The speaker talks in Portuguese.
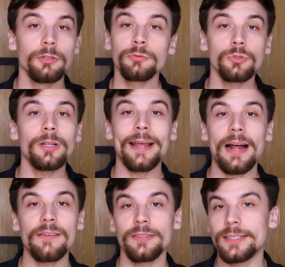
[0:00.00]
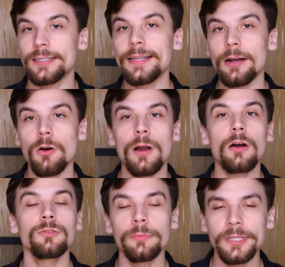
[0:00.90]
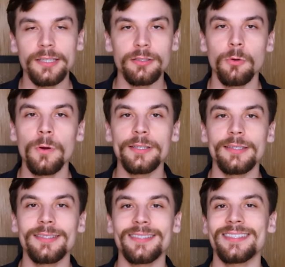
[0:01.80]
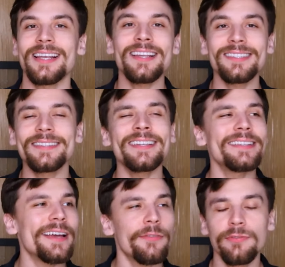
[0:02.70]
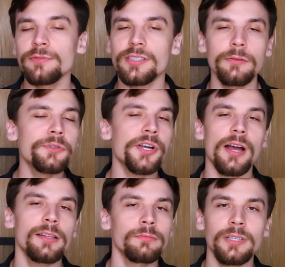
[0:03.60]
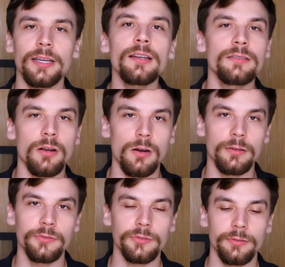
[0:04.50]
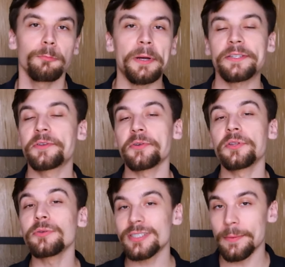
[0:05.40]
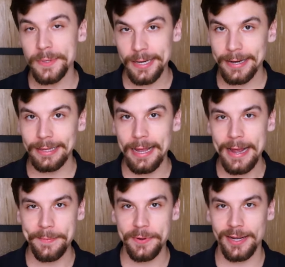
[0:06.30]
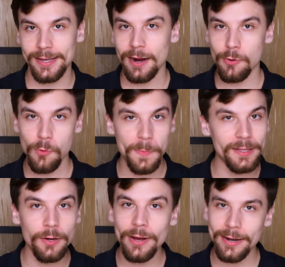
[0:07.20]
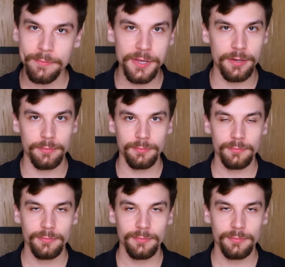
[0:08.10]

Eu não tolerava ter que decorar o nome das coisas sem entender a função de cada um daqueles órgãos. Mas o que eu não sabia naquela época é que a culpa não era minha